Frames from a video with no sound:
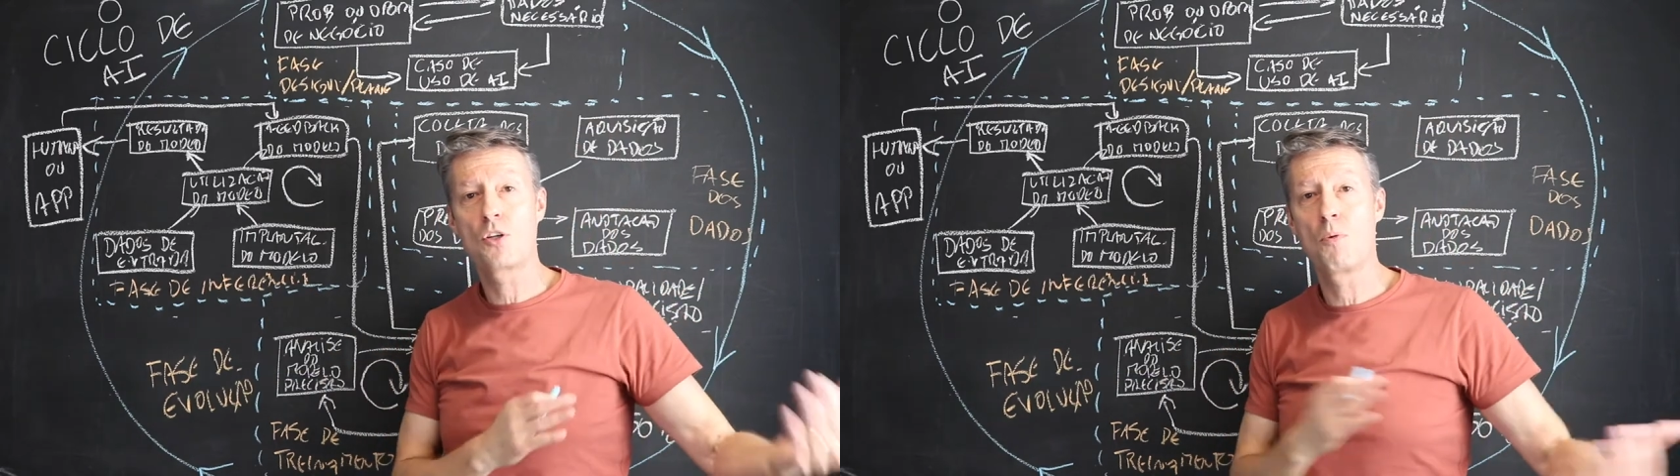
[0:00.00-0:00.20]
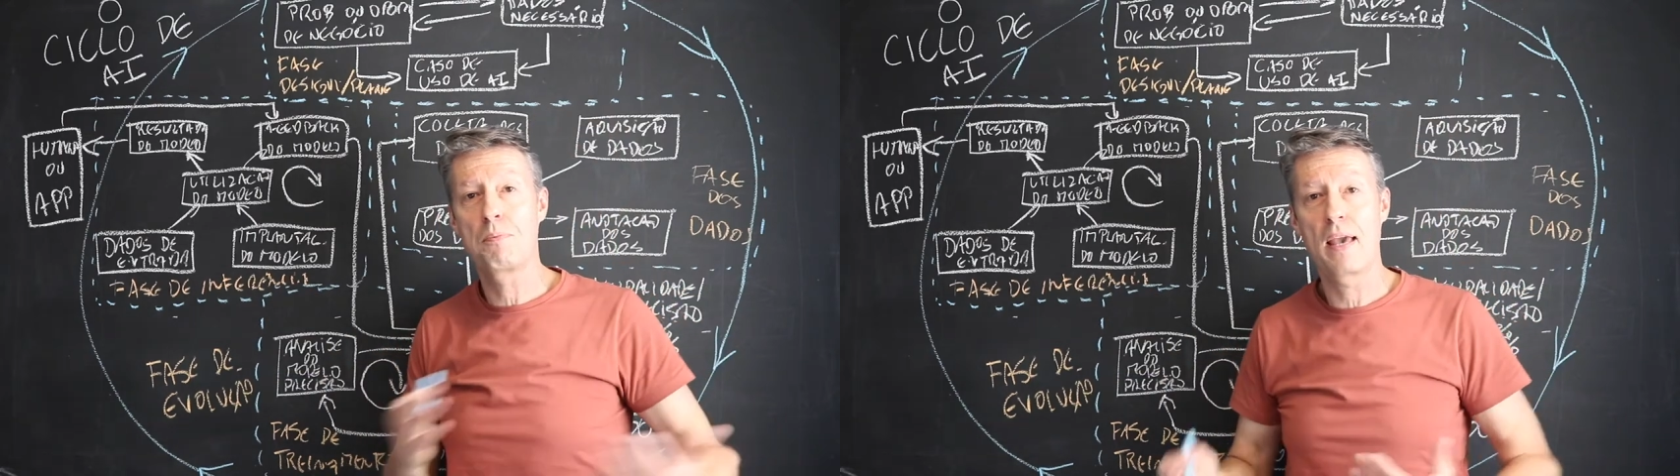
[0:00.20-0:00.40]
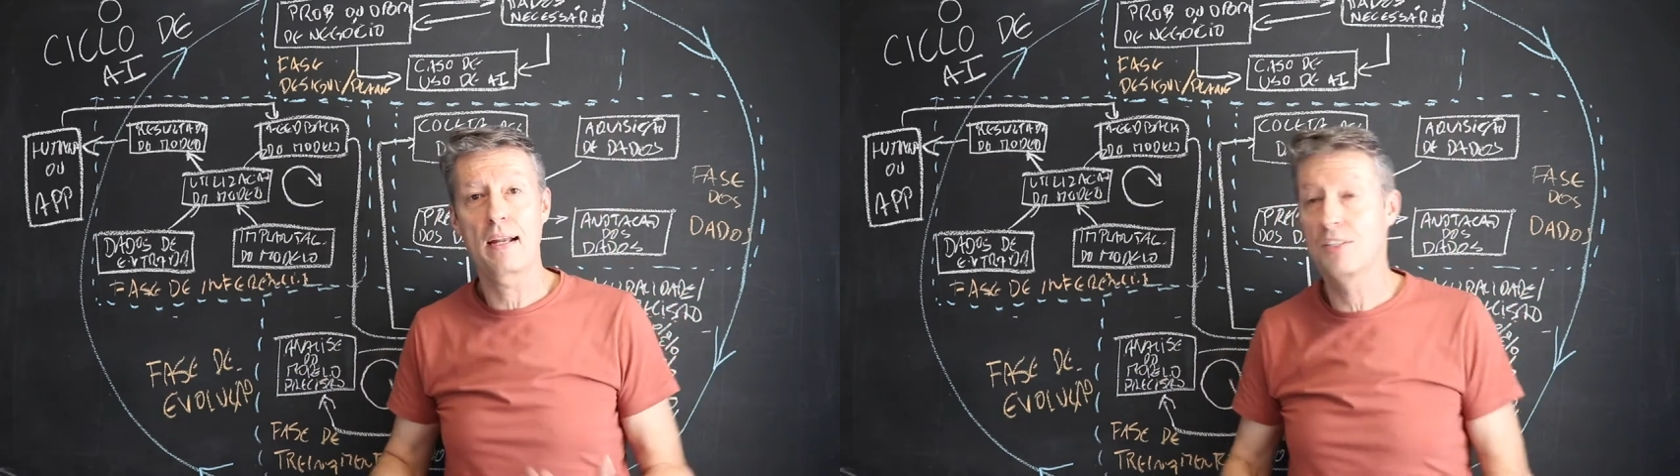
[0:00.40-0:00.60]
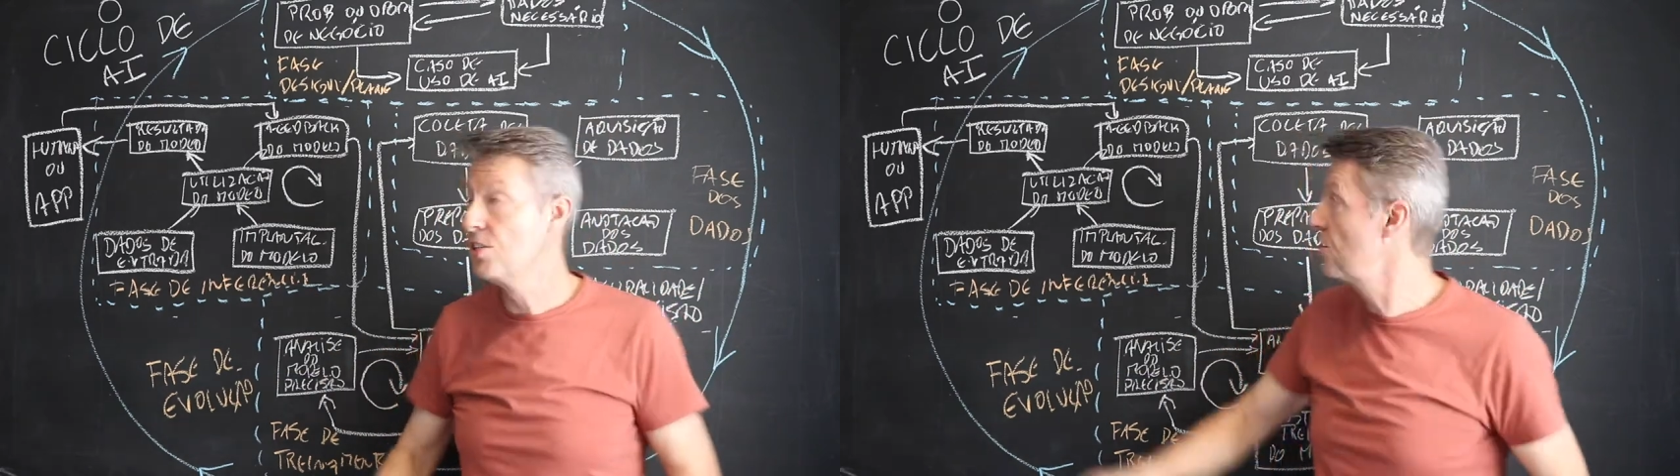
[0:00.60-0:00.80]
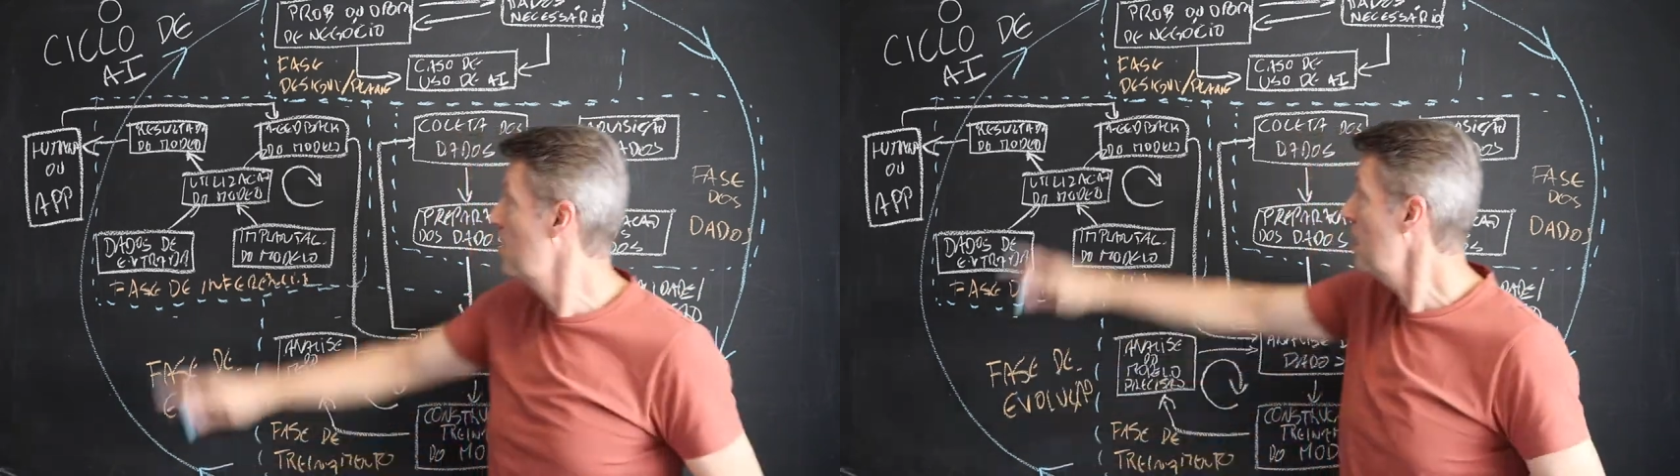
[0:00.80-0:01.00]
que eu quero
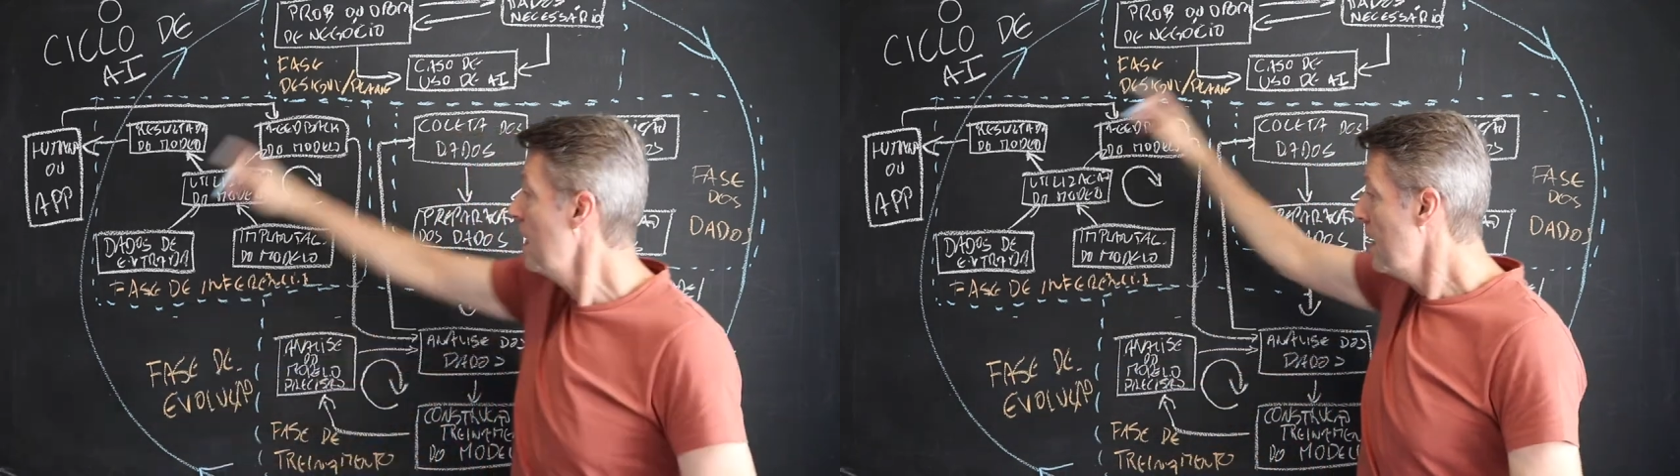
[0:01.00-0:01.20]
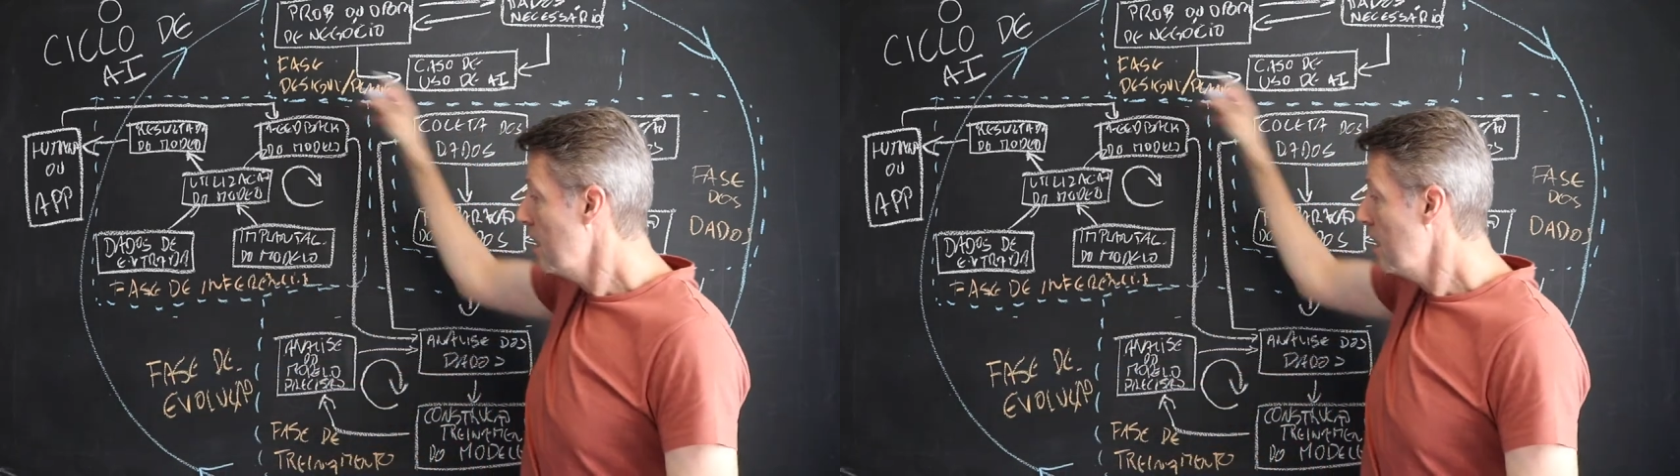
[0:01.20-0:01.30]
atingir